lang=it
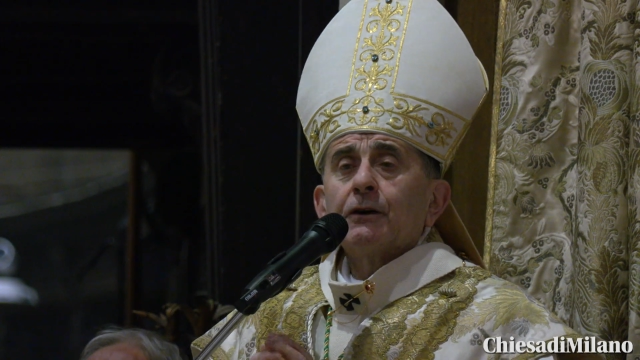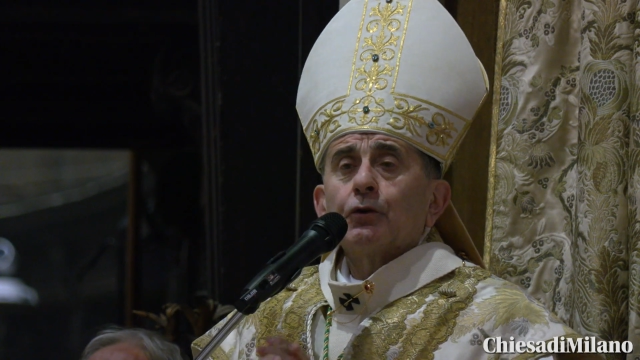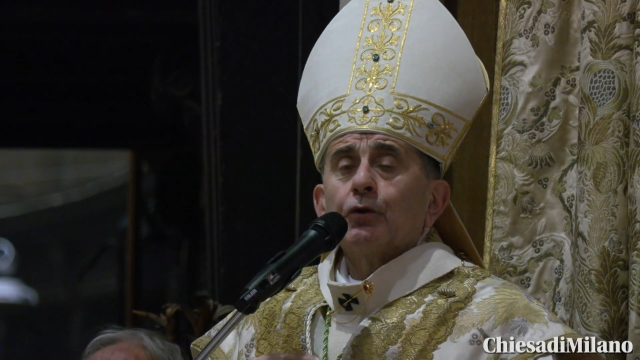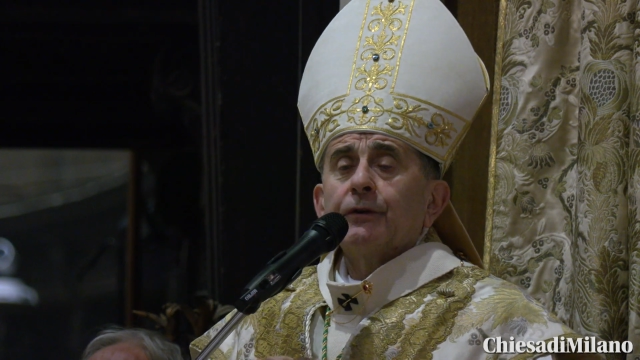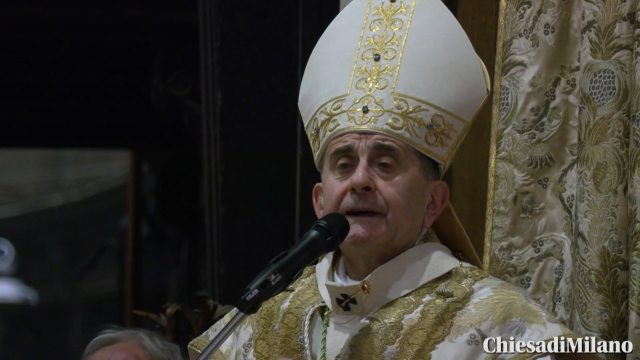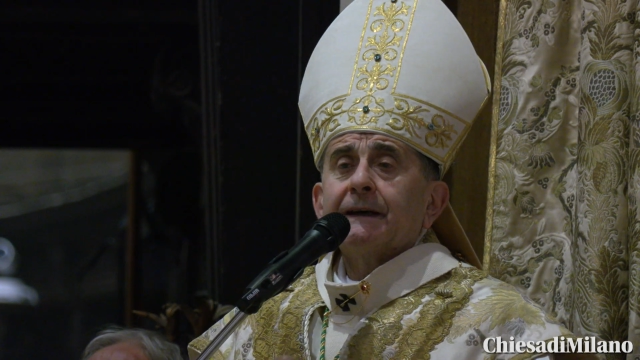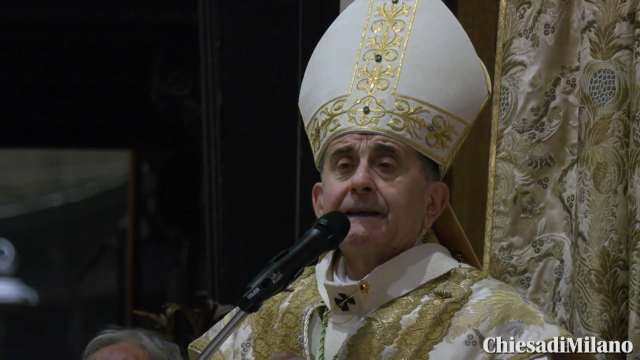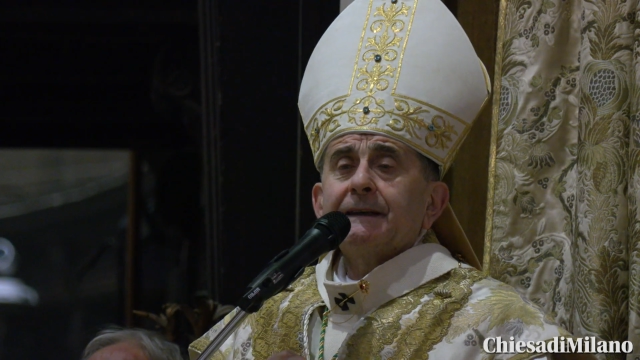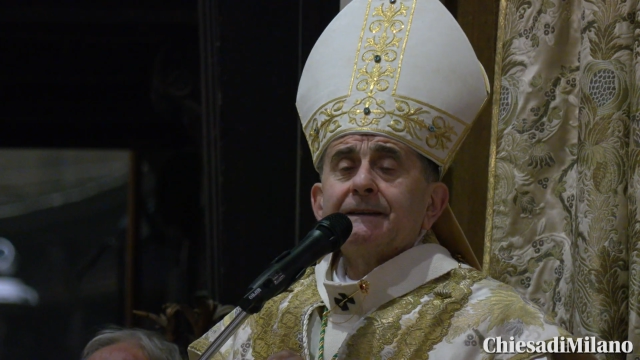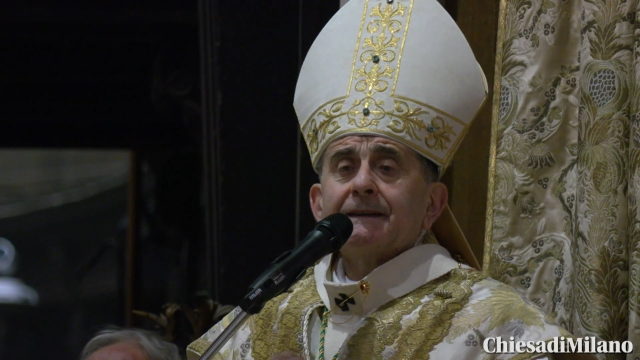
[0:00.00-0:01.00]
con
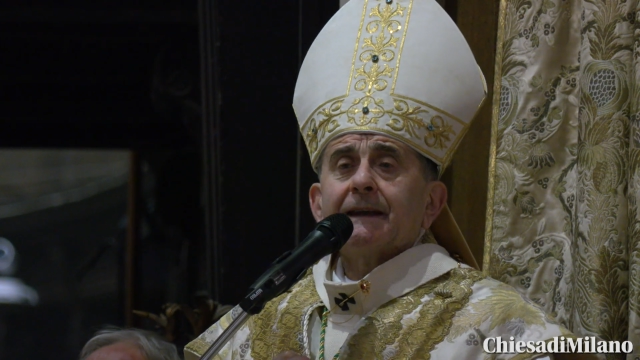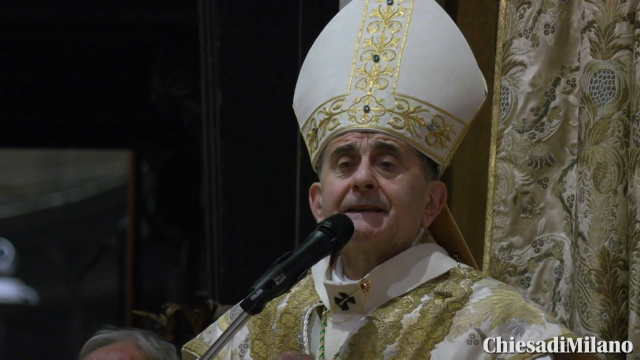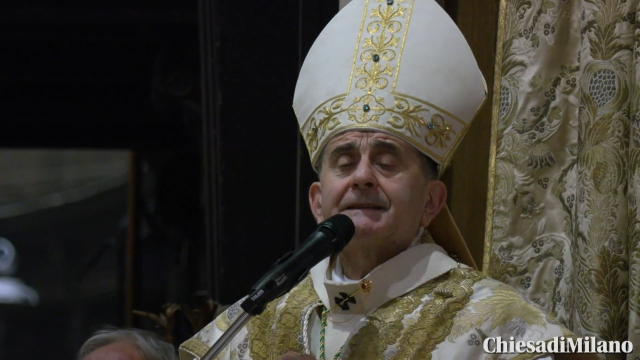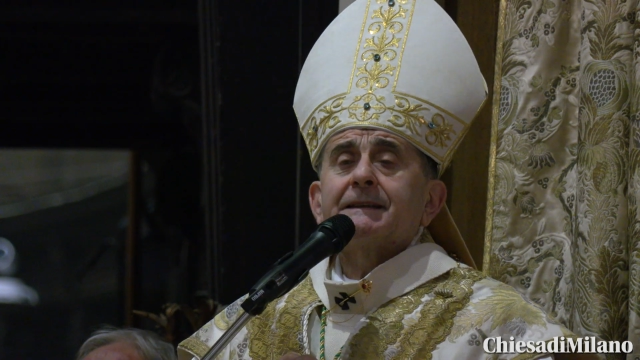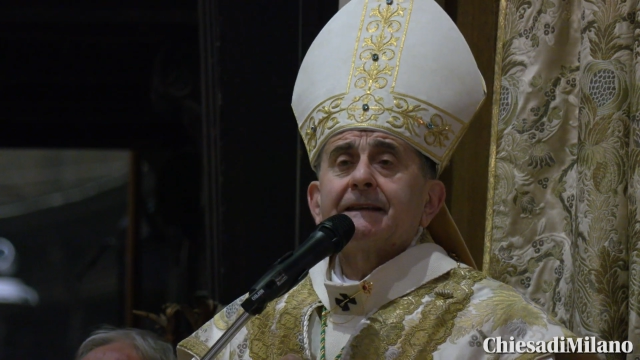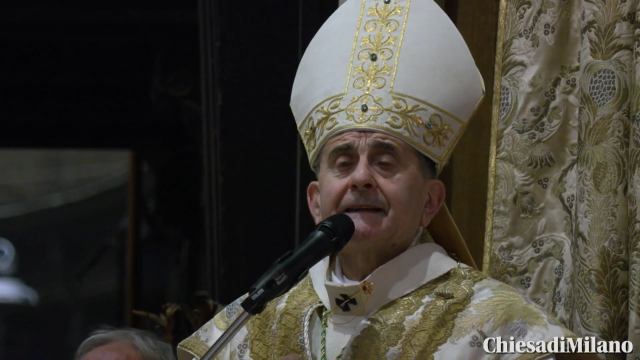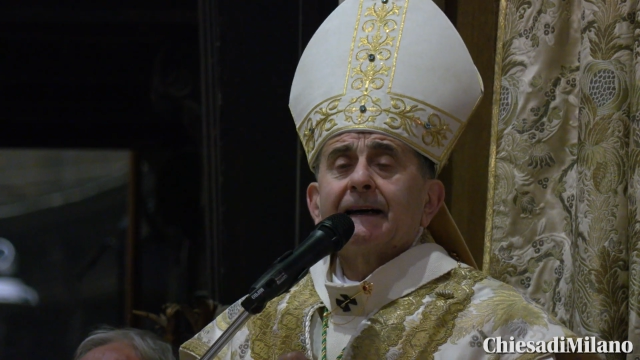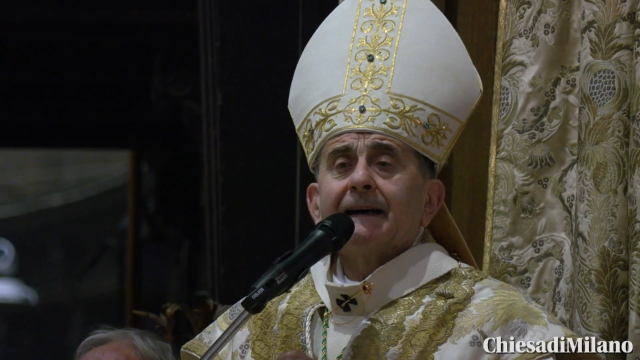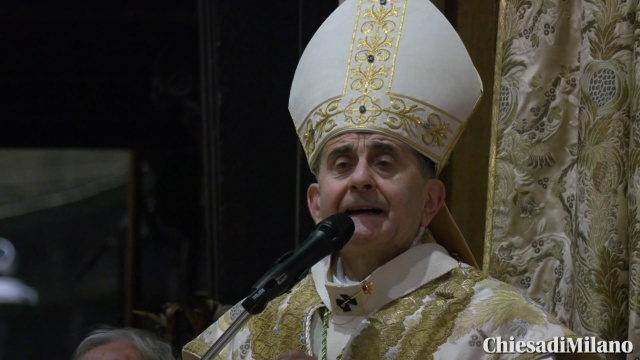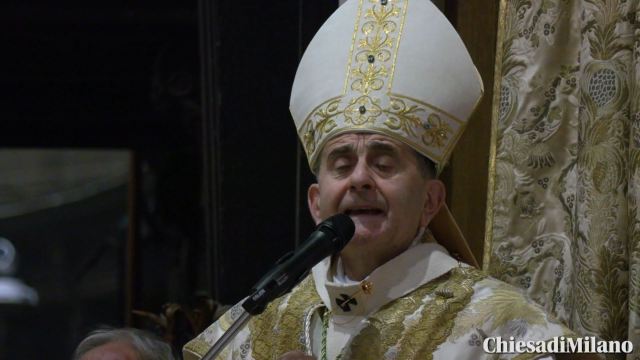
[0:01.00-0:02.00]

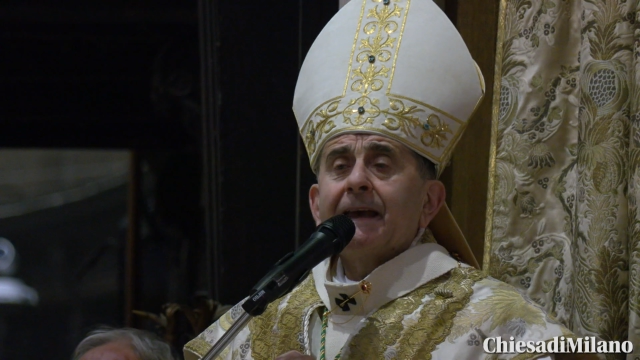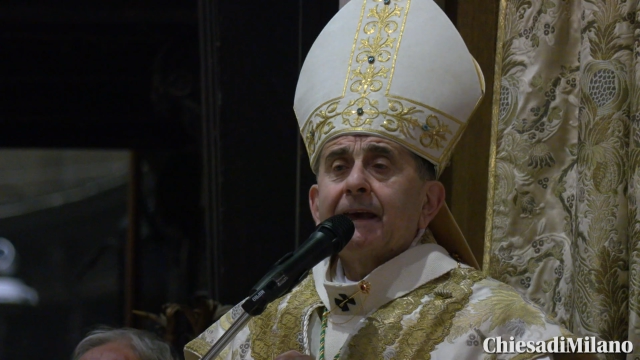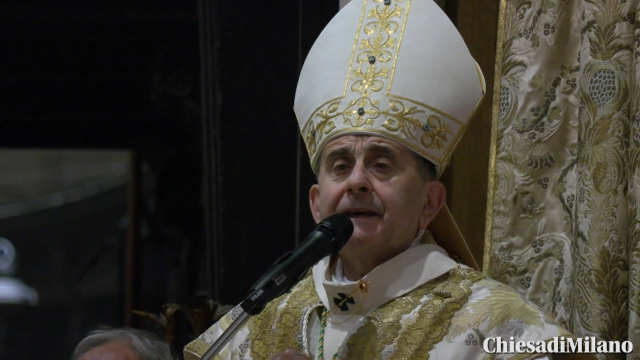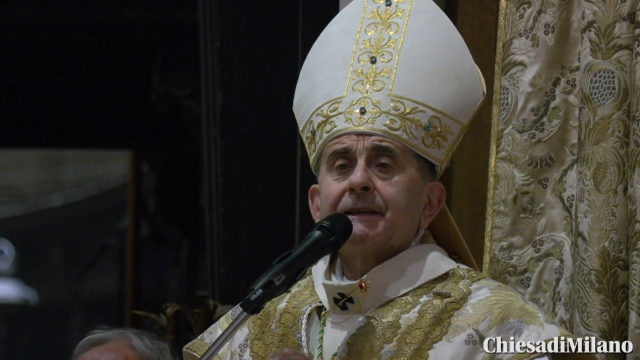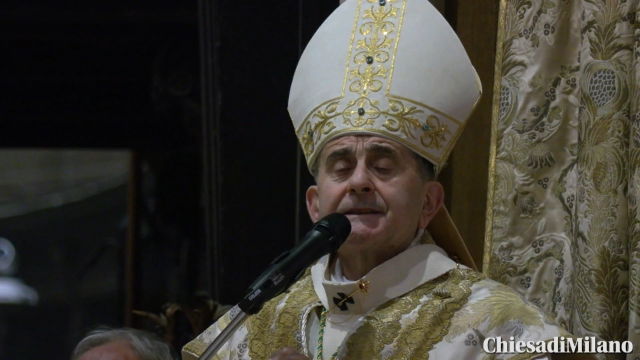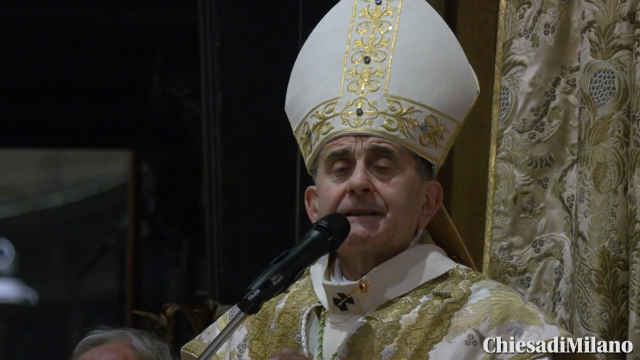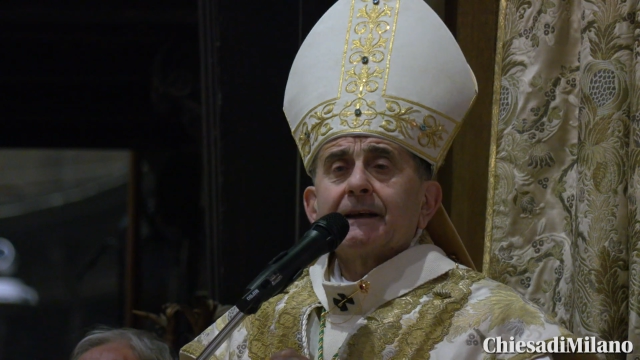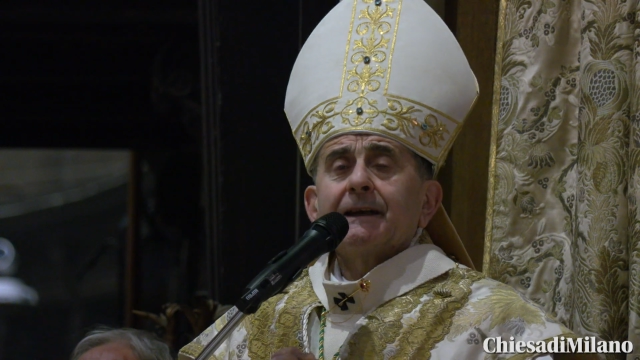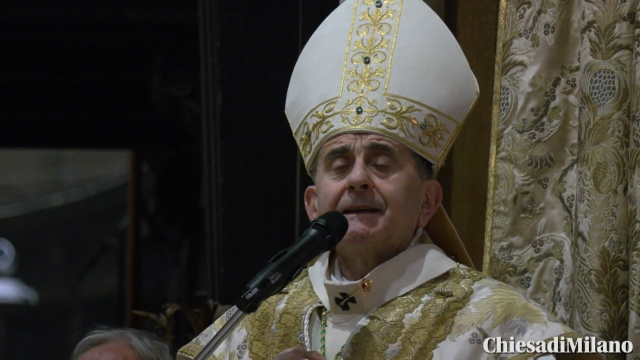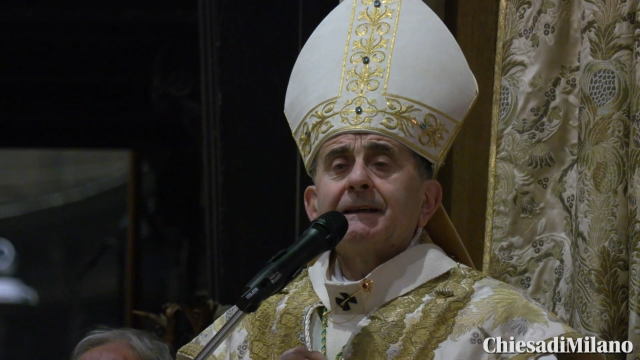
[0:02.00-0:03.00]
intensità e
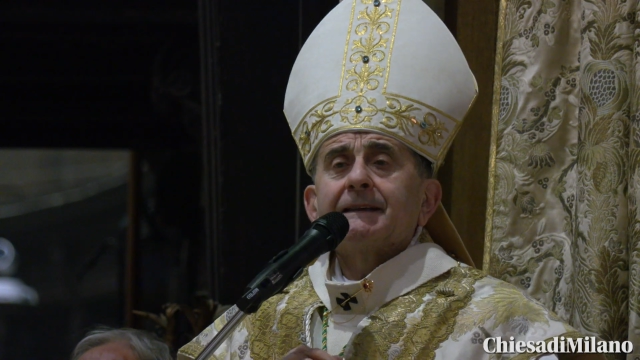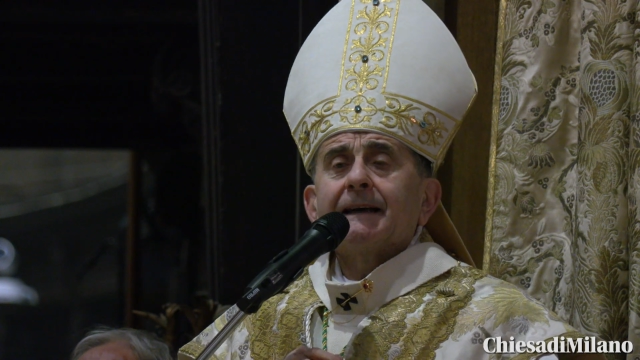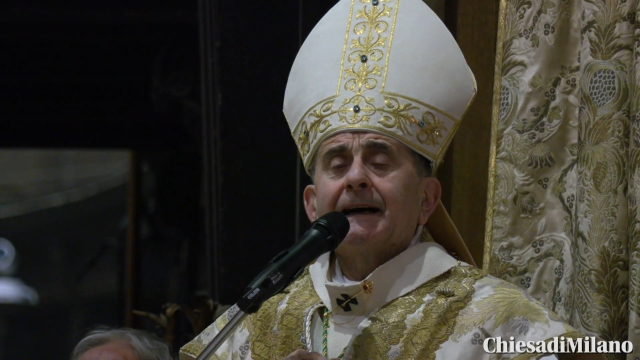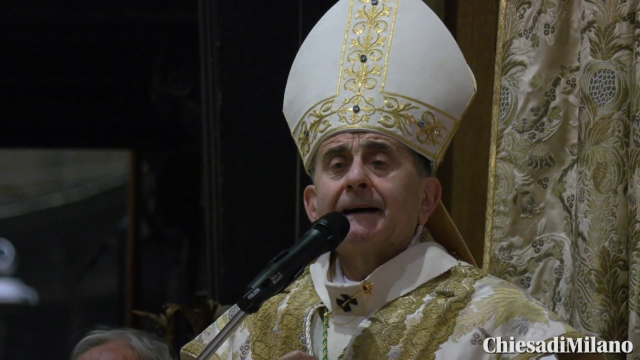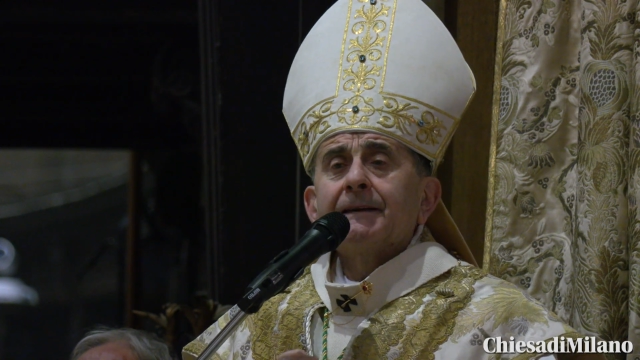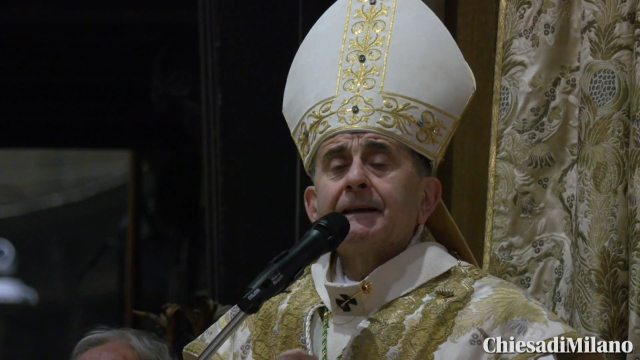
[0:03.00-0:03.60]
serenità.